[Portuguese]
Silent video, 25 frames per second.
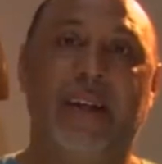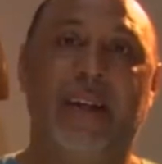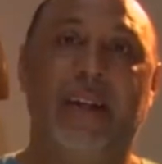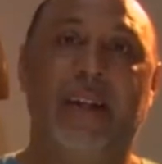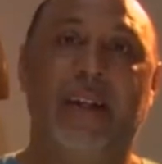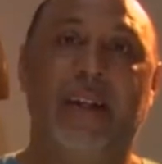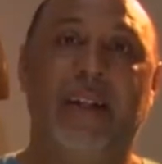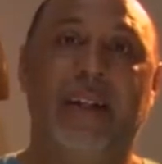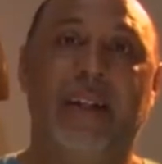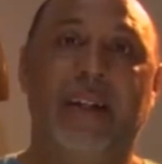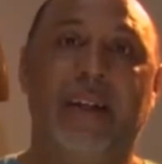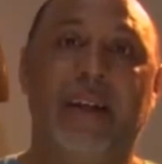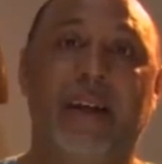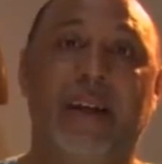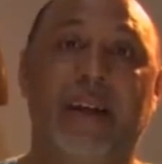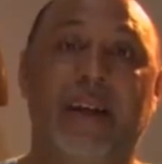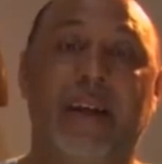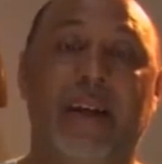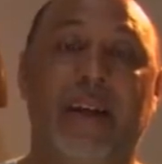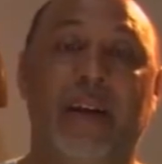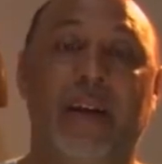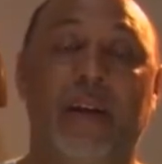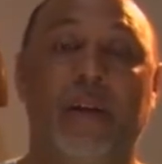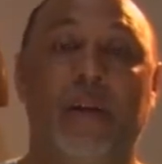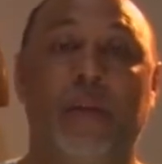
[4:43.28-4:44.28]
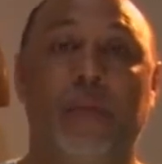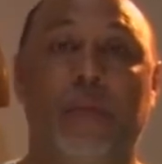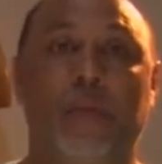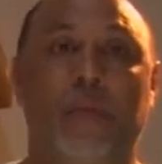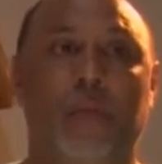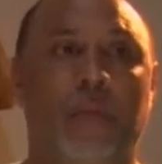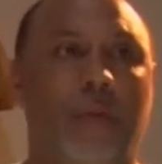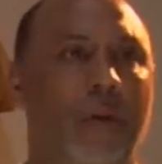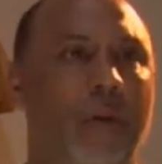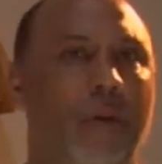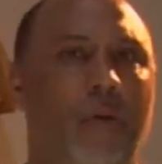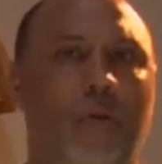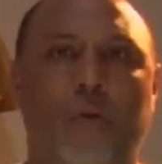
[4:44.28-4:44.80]
Né?
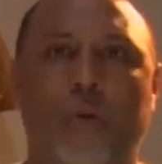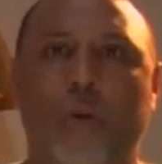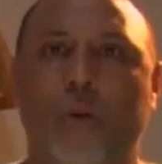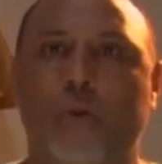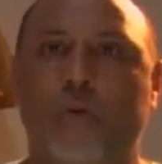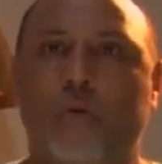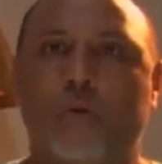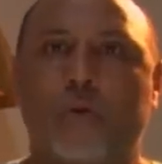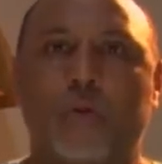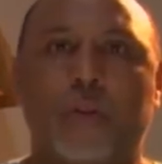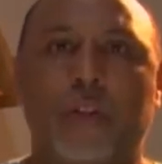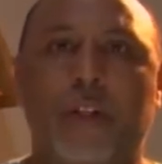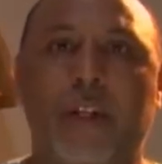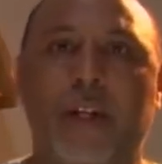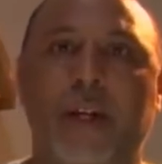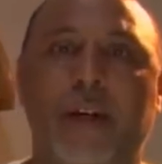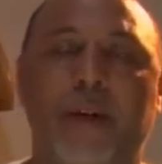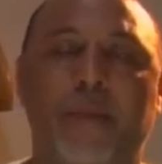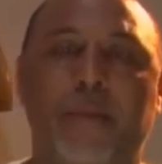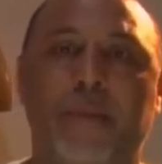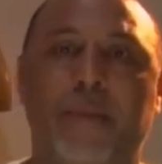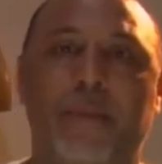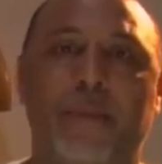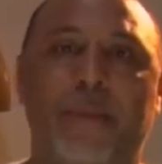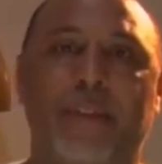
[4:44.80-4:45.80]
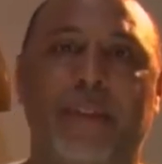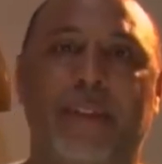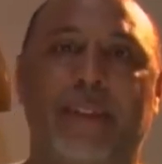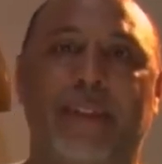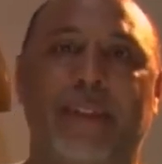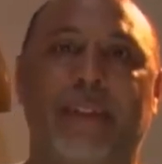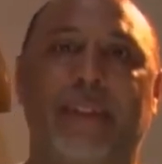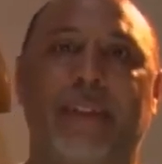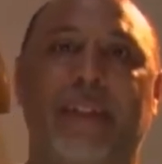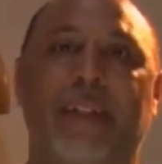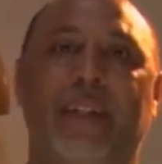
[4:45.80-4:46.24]
Em todos os campos, né,